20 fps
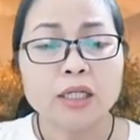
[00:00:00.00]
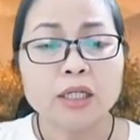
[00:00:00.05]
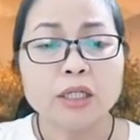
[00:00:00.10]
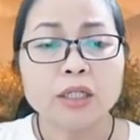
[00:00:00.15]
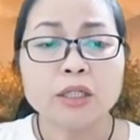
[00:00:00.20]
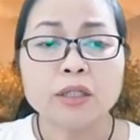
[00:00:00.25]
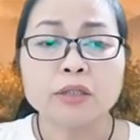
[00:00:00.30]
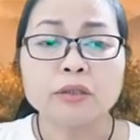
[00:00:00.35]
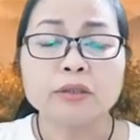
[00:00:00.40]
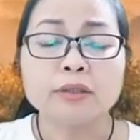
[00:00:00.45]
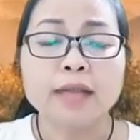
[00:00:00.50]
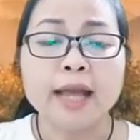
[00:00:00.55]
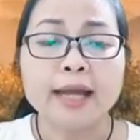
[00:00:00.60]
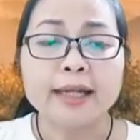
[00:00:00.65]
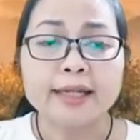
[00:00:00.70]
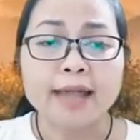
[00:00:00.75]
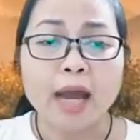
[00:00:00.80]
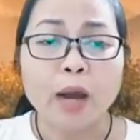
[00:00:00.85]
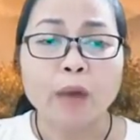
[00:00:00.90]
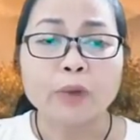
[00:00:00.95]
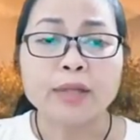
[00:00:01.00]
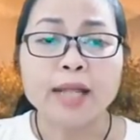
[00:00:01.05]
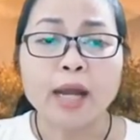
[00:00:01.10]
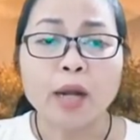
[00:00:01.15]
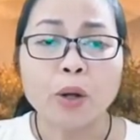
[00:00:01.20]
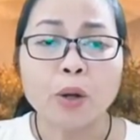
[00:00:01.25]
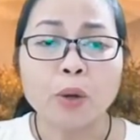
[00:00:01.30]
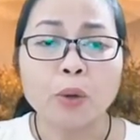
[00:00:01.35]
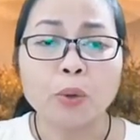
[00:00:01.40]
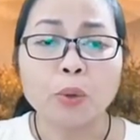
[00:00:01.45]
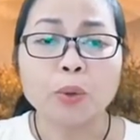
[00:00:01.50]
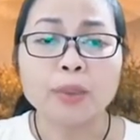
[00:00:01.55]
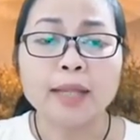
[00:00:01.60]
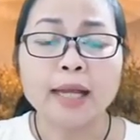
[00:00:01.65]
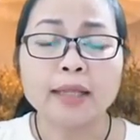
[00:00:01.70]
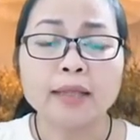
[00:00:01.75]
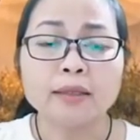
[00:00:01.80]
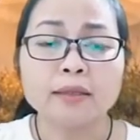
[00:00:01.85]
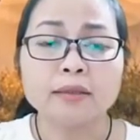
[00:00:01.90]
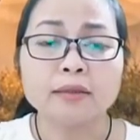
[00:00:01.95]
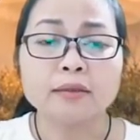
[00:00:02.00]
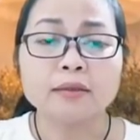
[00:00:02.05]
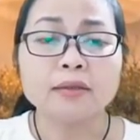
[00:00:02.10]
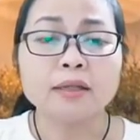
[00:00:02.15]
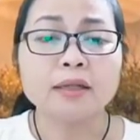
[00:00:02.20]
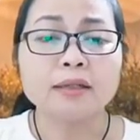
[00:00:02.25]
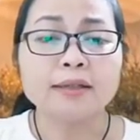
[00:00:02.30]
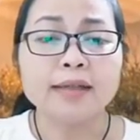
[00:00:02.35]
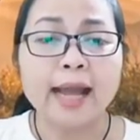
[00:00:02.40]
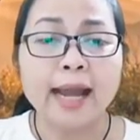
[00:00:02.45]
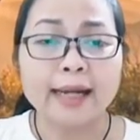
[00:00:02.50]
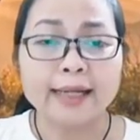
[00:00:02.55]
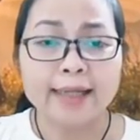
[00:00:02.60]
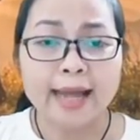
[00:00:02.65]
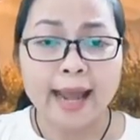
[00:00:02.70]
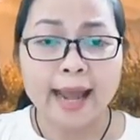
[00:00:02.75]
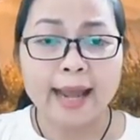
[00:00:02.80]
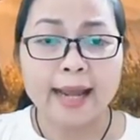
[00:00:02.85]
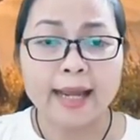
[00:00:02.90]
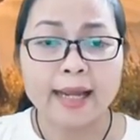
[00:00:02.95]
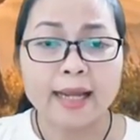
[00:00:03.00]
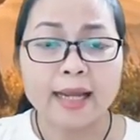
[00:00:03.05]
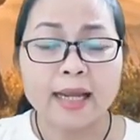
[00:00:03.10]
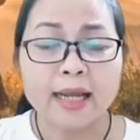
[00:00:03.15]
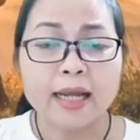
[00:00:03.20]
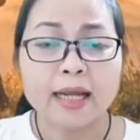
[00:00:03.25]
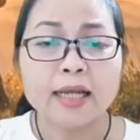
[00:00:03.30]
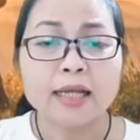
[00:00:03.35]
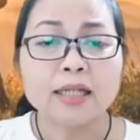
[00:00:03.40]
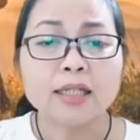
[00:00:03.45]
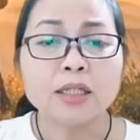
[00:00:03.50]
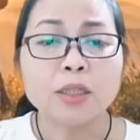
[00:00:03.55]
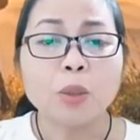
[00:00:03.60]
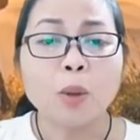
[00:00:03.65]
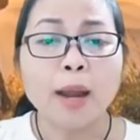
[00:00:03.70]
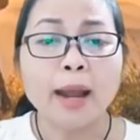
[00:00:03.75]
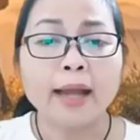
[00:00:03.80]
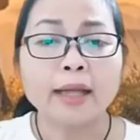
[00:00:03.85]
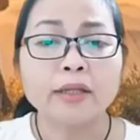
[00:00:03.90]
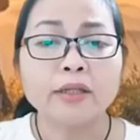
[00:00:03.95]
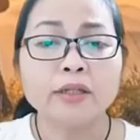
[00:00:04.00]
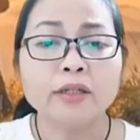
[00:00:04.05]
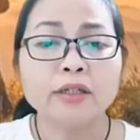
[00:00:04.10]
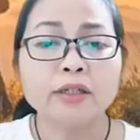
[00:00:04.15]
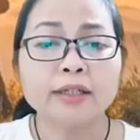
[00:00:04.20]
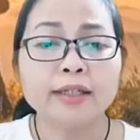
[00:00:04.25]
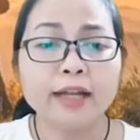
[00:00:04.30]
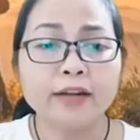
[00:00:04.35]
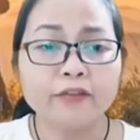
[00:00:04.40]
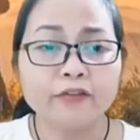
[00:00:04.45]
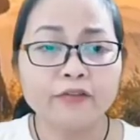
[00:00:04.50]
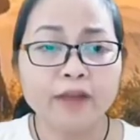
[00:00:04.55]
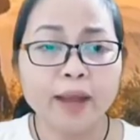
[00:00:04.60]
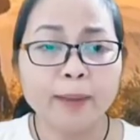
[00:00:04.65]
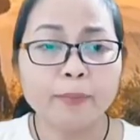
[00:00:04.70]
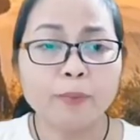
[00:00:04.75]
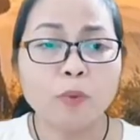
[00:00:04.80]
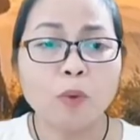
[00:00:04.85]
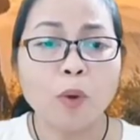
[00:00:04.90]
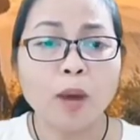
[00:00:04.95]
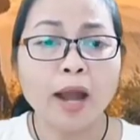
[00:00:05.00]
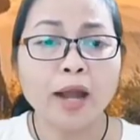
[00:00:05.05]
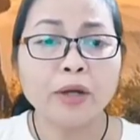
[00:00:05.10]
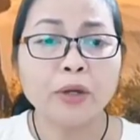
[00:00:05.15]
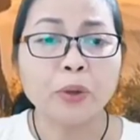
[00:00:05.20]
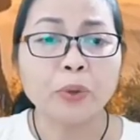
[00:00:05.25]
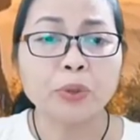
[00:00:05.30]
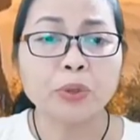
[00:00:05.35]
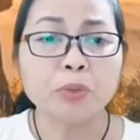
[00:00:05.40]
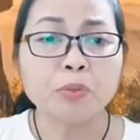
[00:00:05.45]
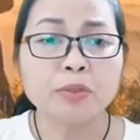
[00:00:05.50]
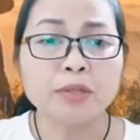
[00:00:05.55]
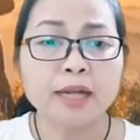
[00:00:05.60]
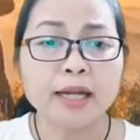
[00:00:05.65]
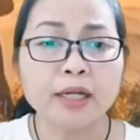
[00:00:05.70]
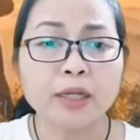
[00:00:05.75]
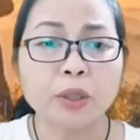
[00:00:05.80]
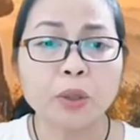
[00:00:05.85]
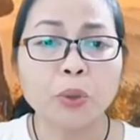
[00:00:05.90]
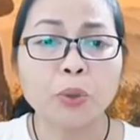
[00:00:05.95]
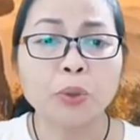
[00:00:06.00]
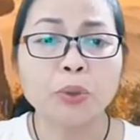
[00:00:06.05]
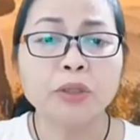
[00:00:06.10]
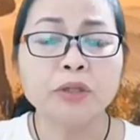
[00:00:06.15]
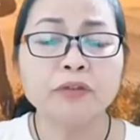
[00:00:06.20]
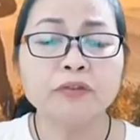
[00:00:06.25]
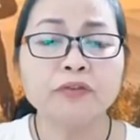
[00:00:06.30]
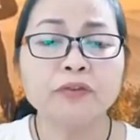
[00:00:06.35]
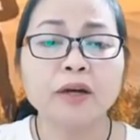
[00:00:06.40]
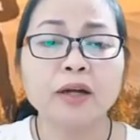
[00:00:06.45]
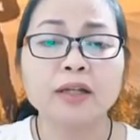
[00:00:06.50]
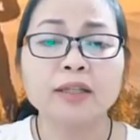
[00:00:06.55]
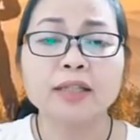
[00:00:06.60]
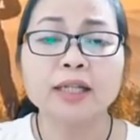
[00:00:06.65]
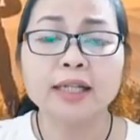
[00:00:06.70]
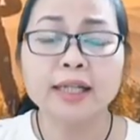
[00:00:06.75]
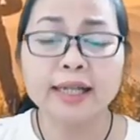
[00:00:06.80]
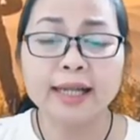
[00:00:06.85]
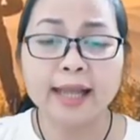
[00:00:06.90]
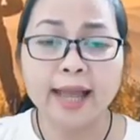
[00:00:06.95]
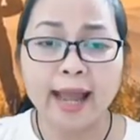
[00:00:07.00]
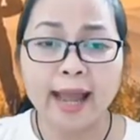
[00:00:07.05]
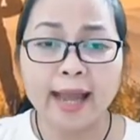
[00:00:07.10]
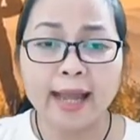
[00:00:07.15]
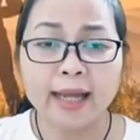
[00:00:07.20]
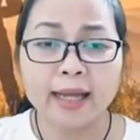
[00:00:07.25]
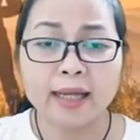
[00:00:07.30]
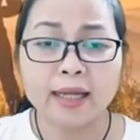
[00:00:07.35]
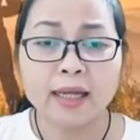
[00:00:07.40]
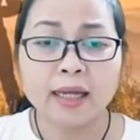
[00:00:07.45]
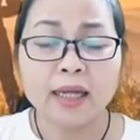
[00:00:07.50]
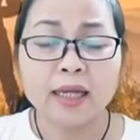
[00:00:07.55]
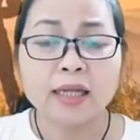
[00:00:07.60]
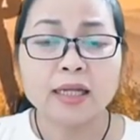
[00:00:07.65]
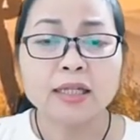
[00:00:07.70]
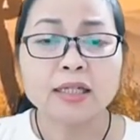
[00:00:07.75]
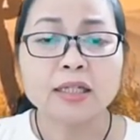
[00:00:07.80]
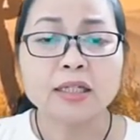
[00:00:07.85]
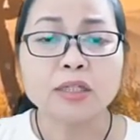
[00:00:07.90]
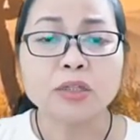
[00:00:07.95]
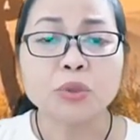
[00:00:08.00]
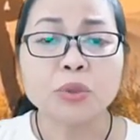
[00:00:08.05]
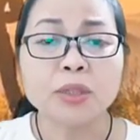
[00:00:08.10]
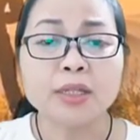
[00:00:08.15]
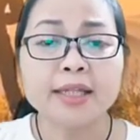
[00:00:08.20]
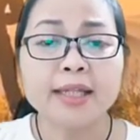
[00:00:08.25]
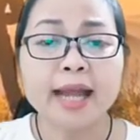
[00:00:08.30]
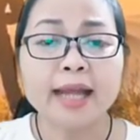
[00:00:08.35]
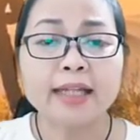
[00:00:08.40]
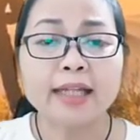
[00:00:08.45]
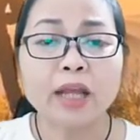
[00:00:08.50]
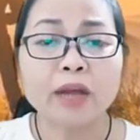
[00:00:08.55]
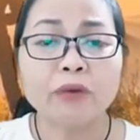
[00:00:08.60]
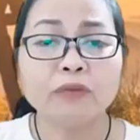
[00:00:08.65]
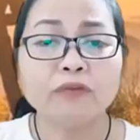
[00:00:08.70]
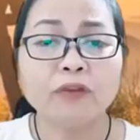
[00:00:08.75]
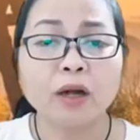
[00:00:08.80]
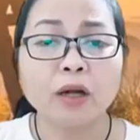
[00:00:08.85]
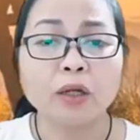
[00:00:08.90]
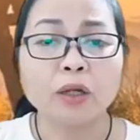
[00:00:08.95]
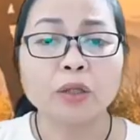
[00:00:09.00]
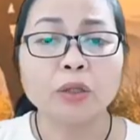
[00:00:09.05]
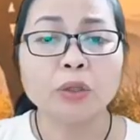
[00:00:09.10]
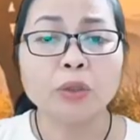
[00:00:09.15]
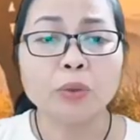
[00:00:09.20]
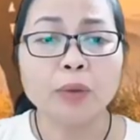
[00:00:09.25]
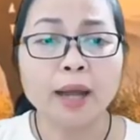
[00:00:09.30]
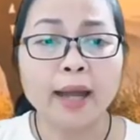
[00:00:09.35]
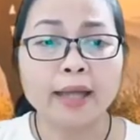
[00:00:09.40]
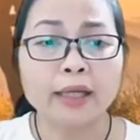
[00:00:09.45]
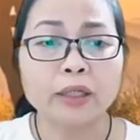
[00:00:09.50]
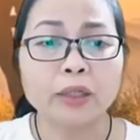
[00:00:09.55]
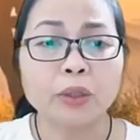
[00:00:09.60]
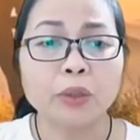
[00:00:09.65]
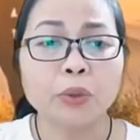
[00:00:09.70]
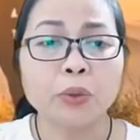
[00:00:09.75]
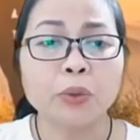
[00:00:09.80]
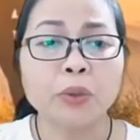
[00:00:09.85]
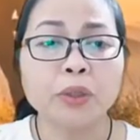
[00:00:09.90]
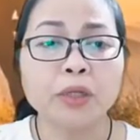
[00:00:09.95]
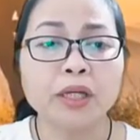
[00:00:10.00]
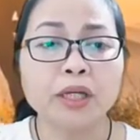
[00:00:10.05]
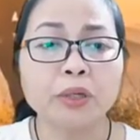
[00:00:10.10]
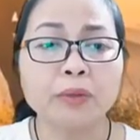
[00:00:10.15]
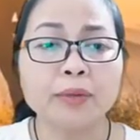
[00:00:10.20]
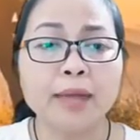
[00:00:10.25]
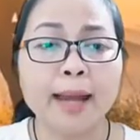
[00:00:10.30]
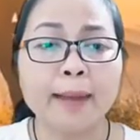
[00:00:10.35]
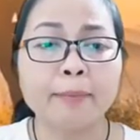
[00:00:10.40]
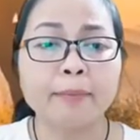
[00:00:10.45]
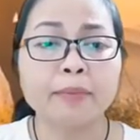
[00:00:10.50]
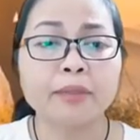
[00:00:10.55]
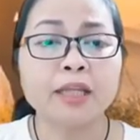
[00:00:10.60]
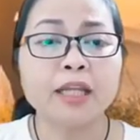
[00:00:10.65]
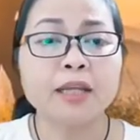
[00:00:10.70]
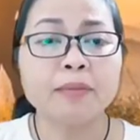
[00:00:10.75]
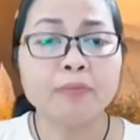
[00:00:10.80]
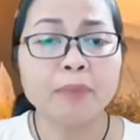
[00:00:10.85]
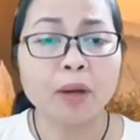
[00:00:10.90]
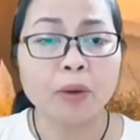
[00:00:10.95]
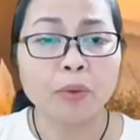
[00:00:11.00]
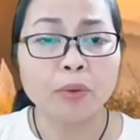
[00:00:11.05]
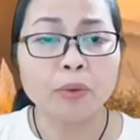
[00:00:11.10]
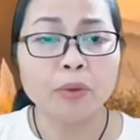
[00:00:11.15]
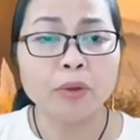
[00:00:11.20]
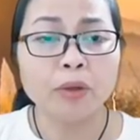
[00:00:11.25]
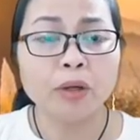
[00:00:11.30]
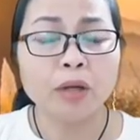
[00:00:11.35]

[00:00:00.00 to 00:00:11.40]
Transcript: Sự thành đạo giác ngộ của Thái tử Tất Đạt Đa, sự hoằng dương chánh pháp hóa độ chúng sanh của Đức Phật Thích Ca, sự xuất gia theo Phật tu hành của Kiều Đàm Di Mẫu,